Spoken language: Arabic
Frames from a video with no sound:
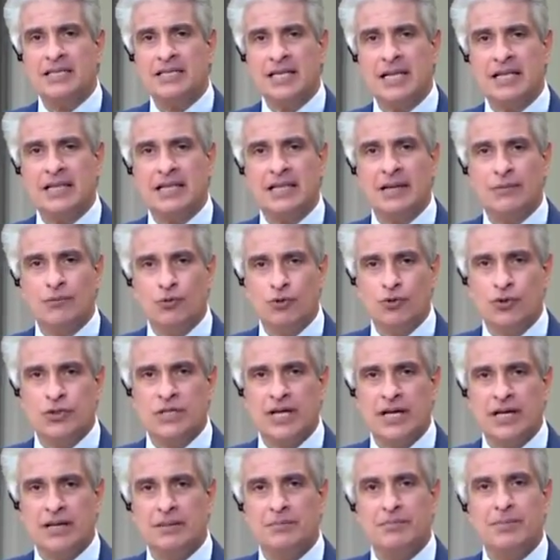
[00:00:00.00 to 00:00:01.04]
هذا
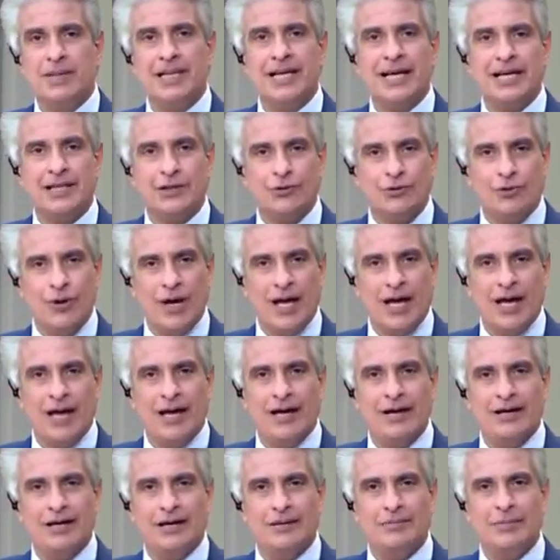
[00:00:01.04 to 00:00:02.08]
النموذج
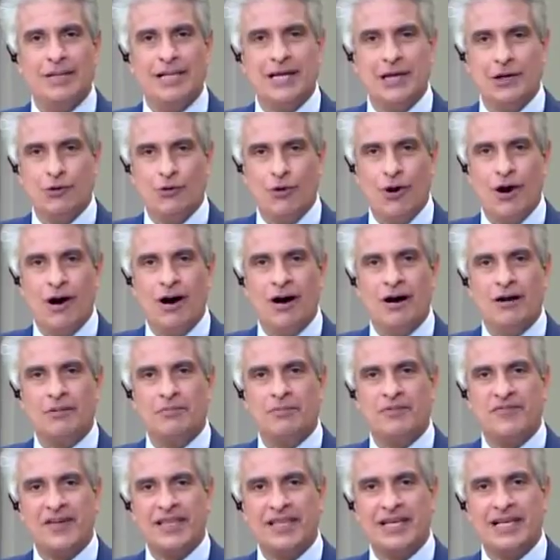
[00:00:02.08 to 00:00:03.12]
بالاحتواء آه، بالحوار
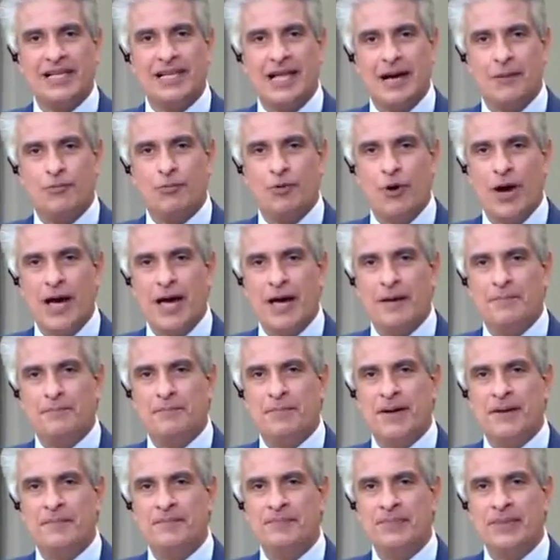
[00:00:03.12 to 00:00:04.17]
بفتح
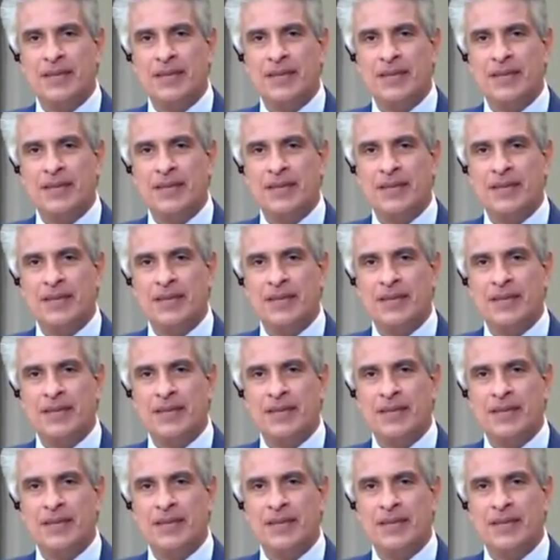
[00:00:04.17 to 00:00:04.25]
الابواب